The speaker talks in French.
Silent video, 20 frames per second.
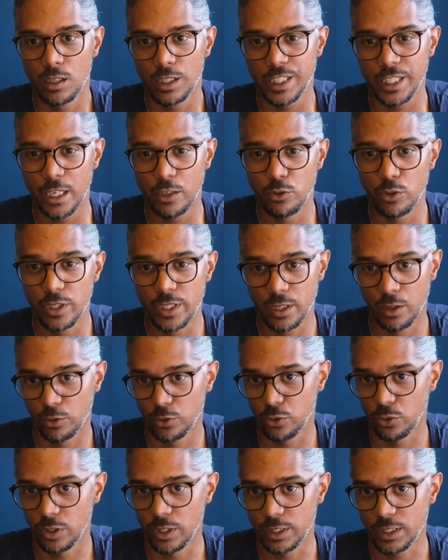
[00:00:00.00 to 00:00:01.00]
Il y a le lien
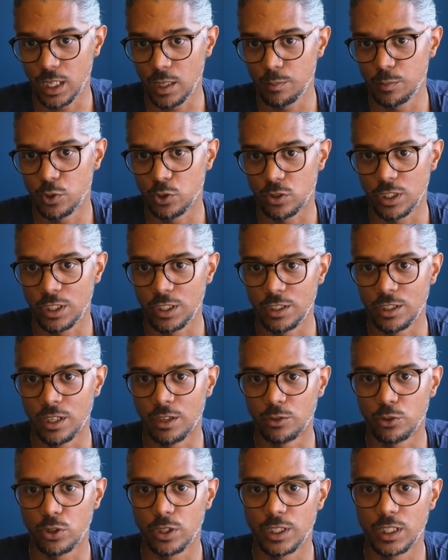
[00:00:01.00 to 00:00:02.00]
entre les tables. Donc, les liens
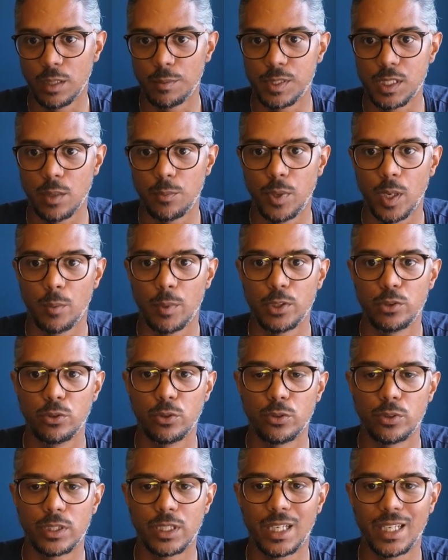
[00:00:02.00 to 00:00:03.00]
entre les tables, ça permet
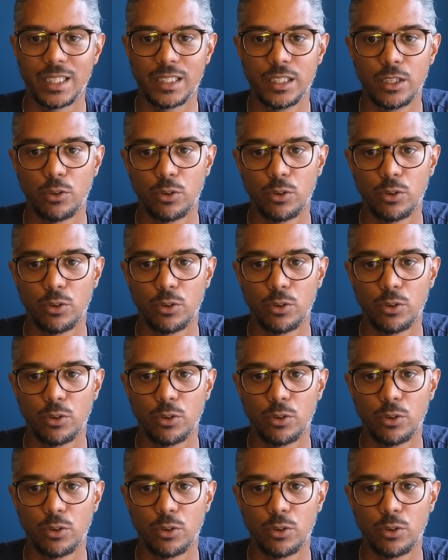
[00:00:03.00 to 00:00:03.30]
de créer des